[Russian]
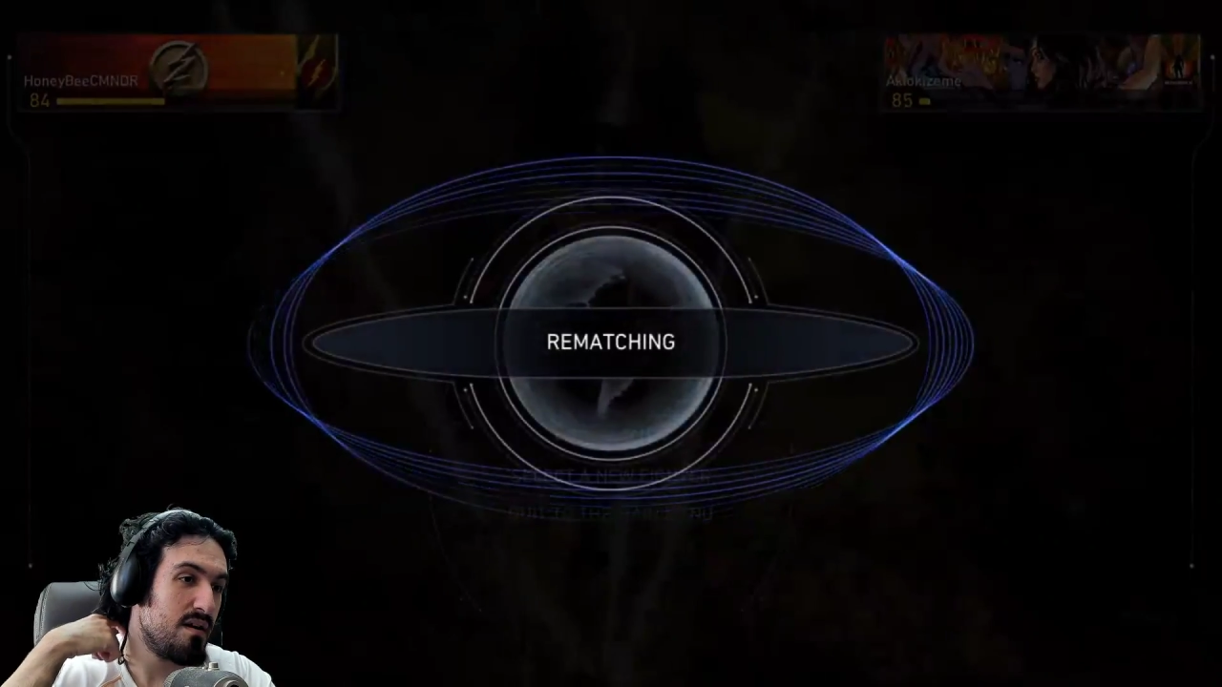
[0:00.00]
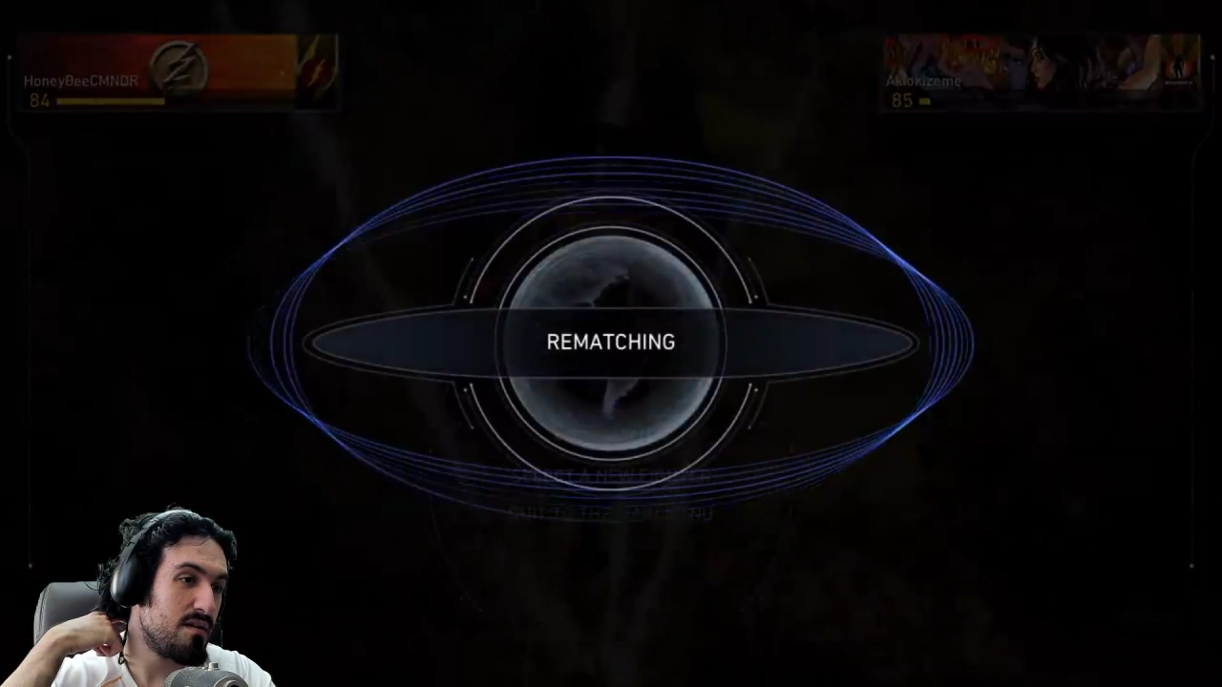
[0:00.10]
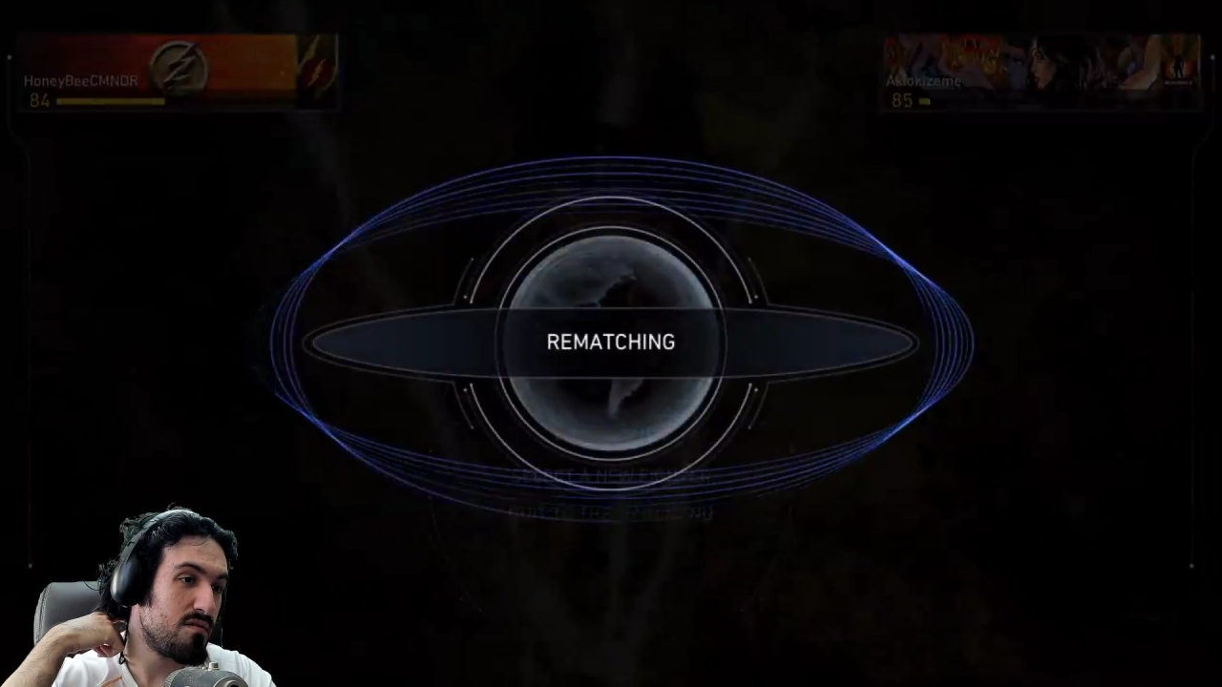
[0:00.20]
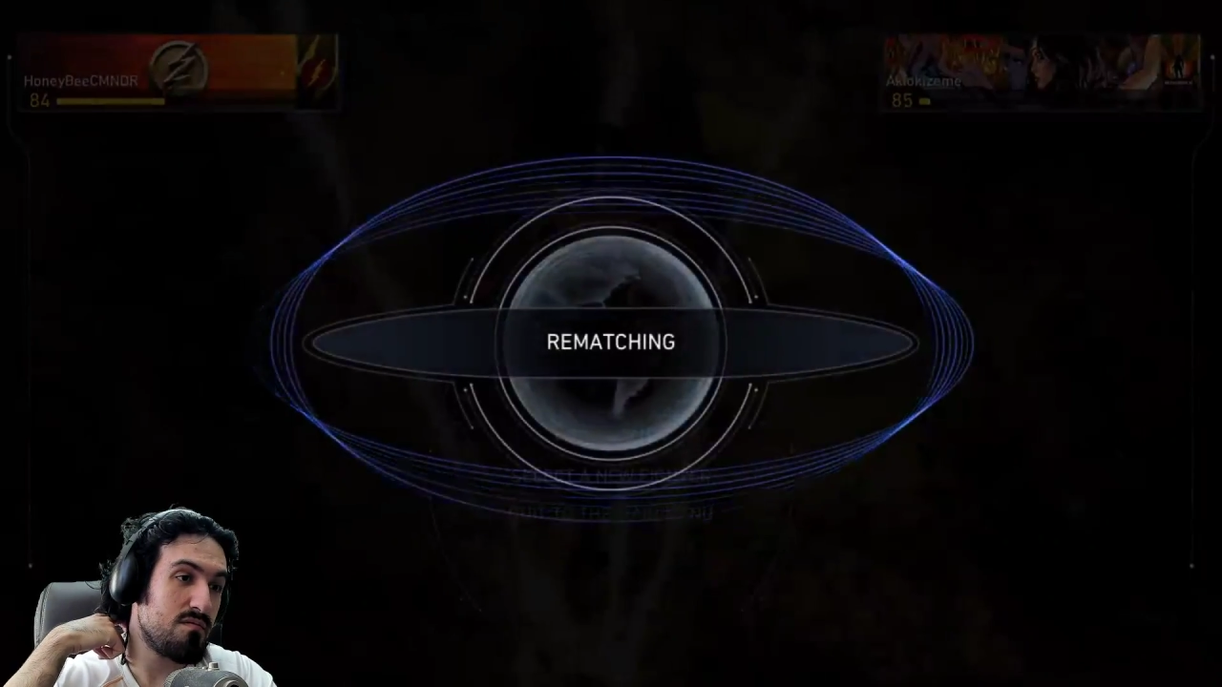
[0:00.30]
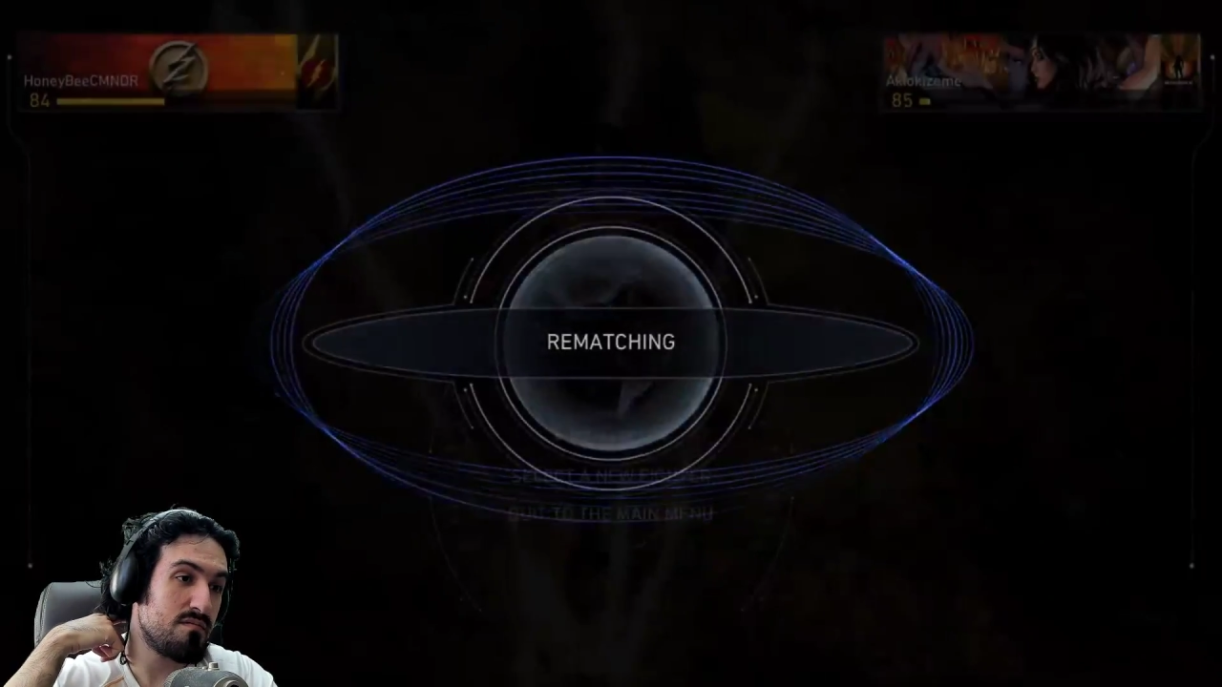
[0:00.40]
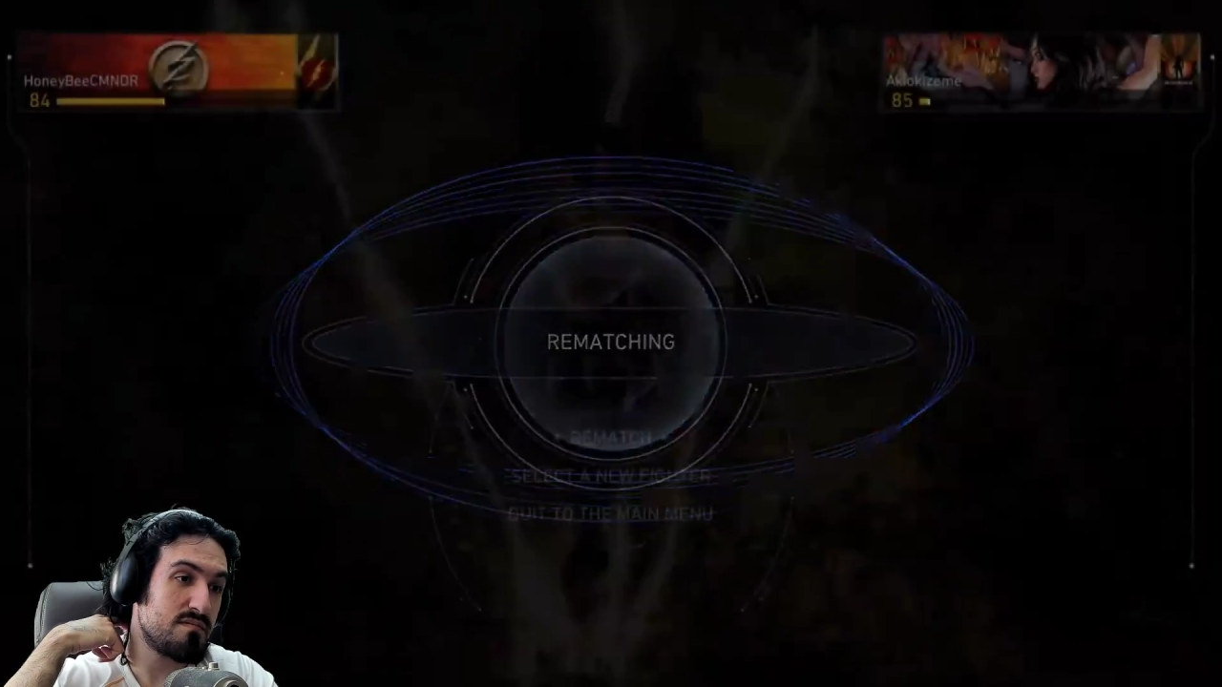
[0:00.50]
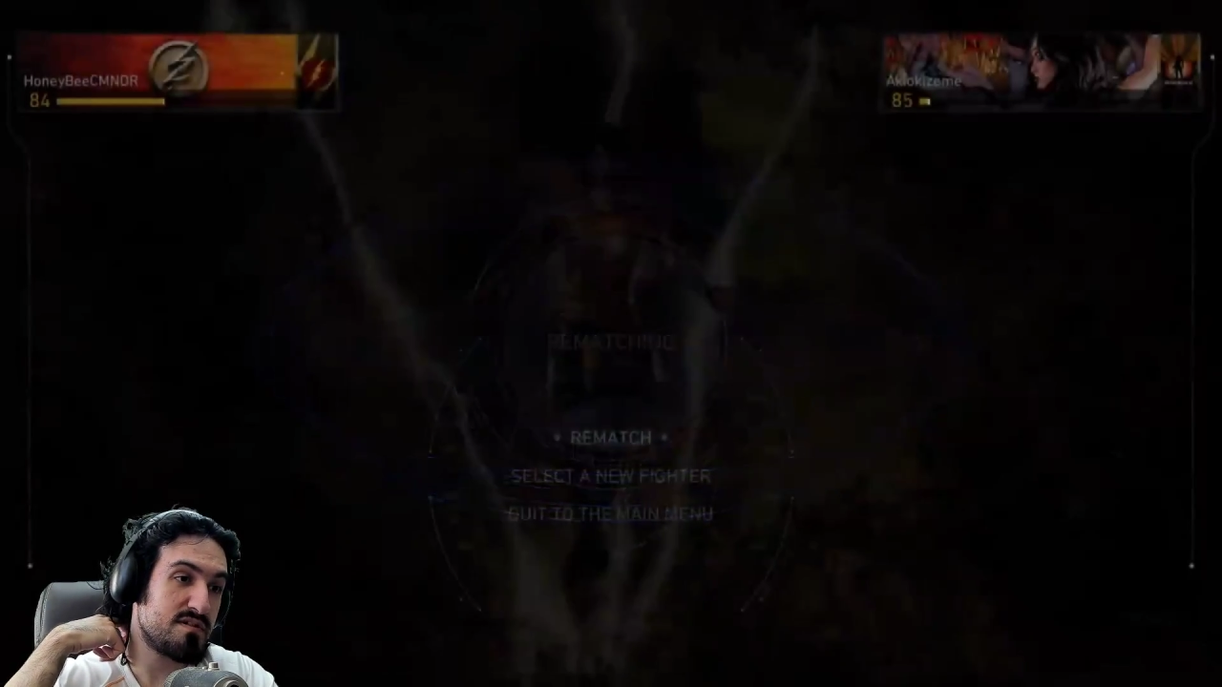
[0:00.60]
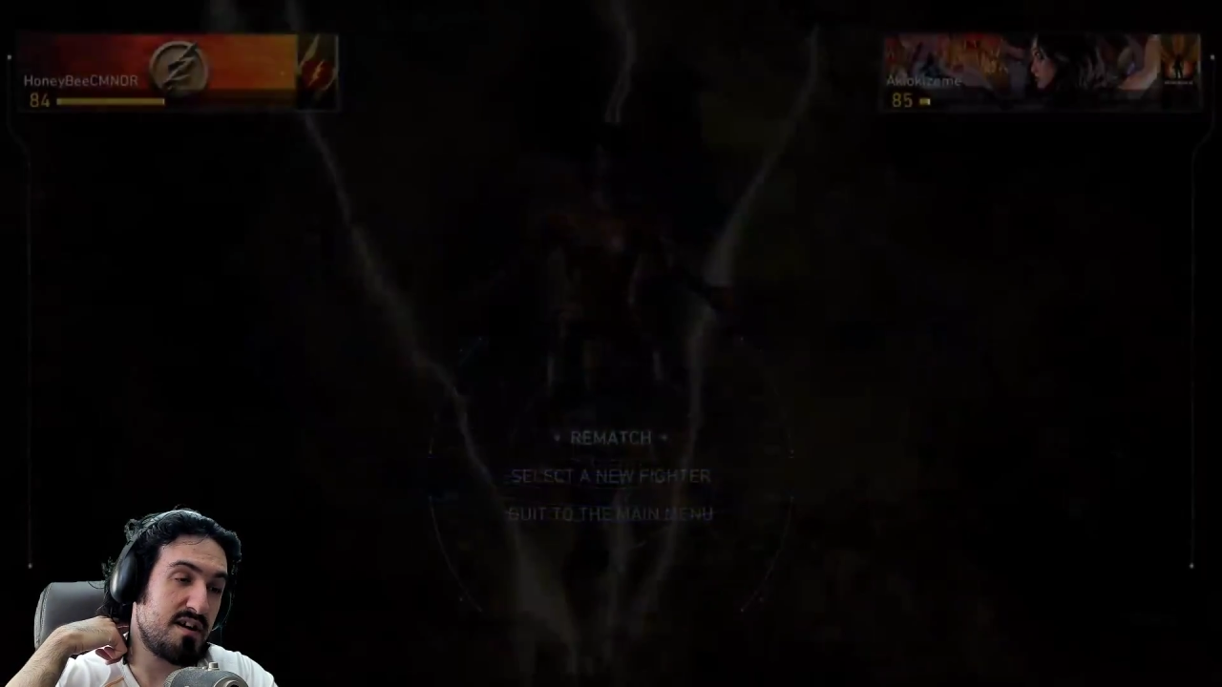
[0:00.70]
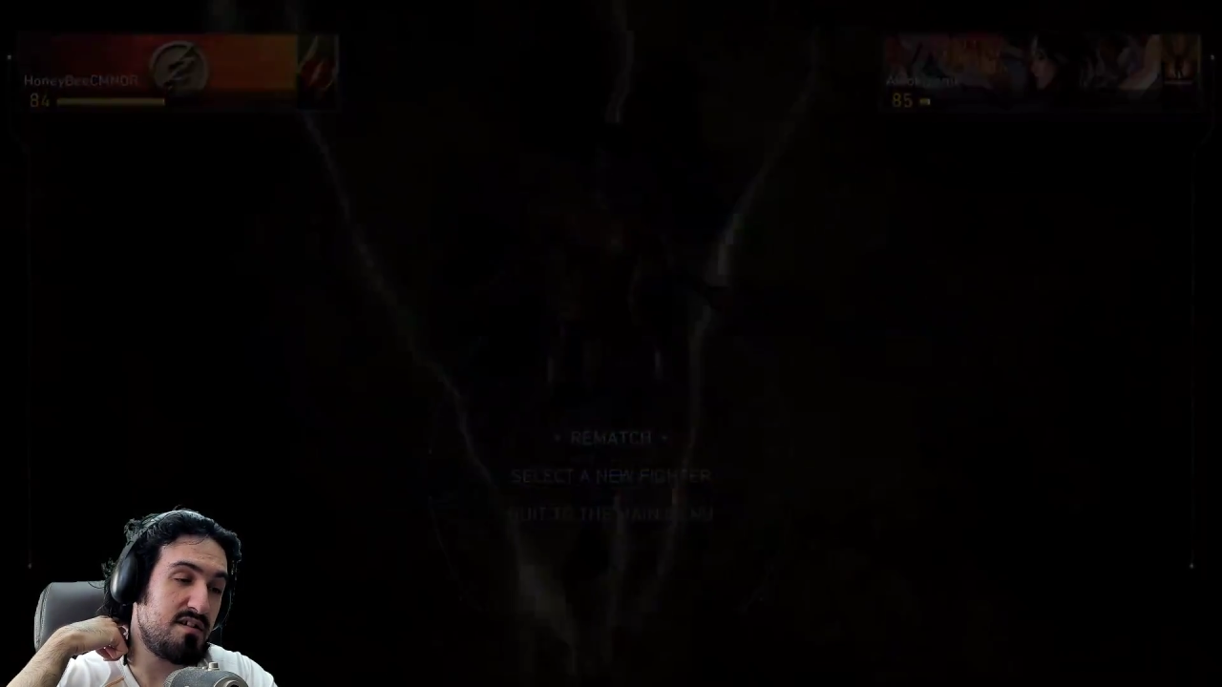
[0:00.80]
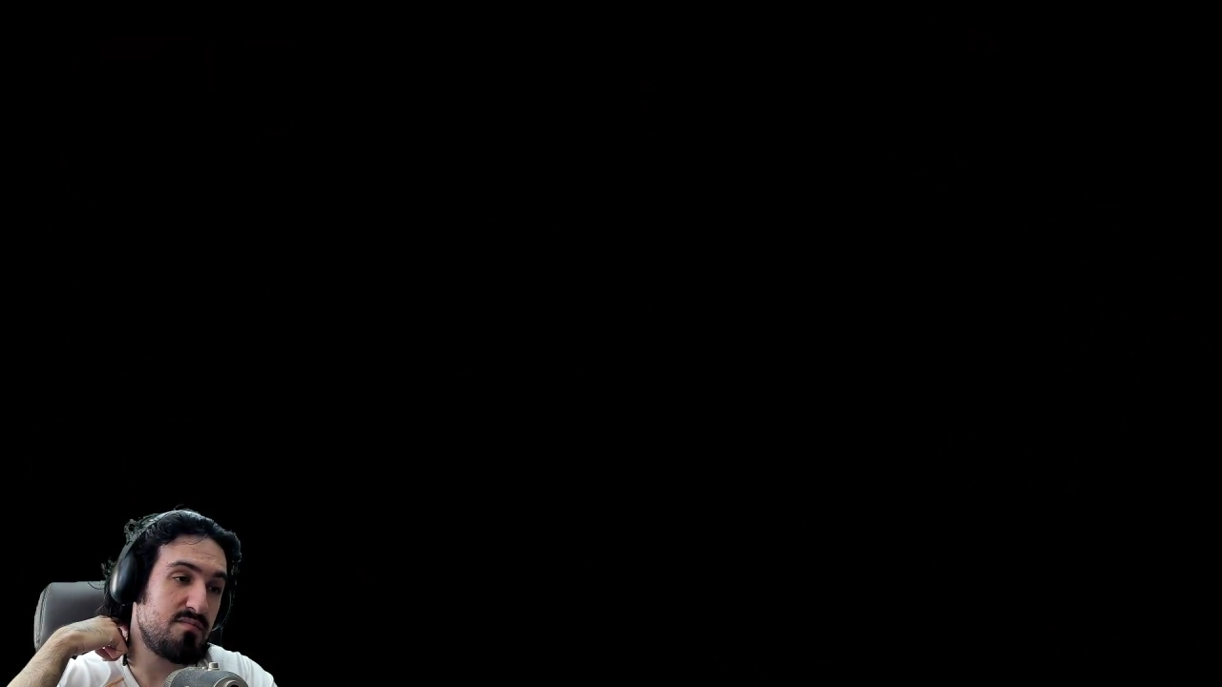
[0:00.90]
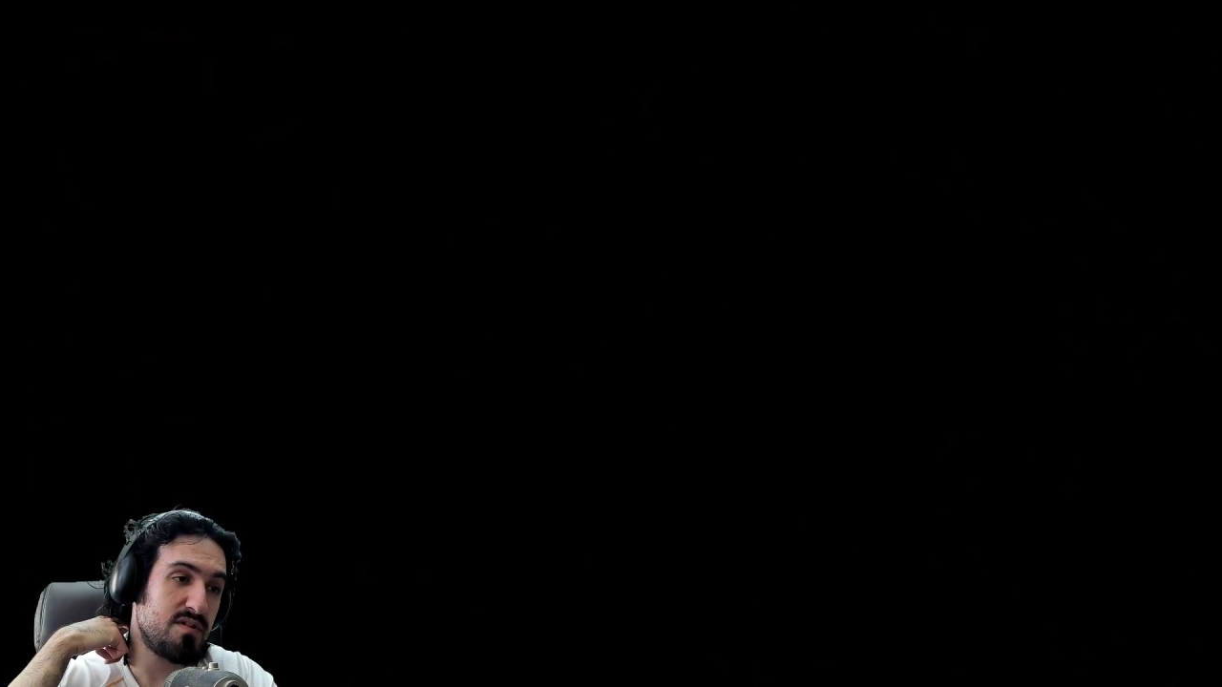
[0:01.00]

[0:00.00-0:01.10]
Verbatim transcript: Ну, за этим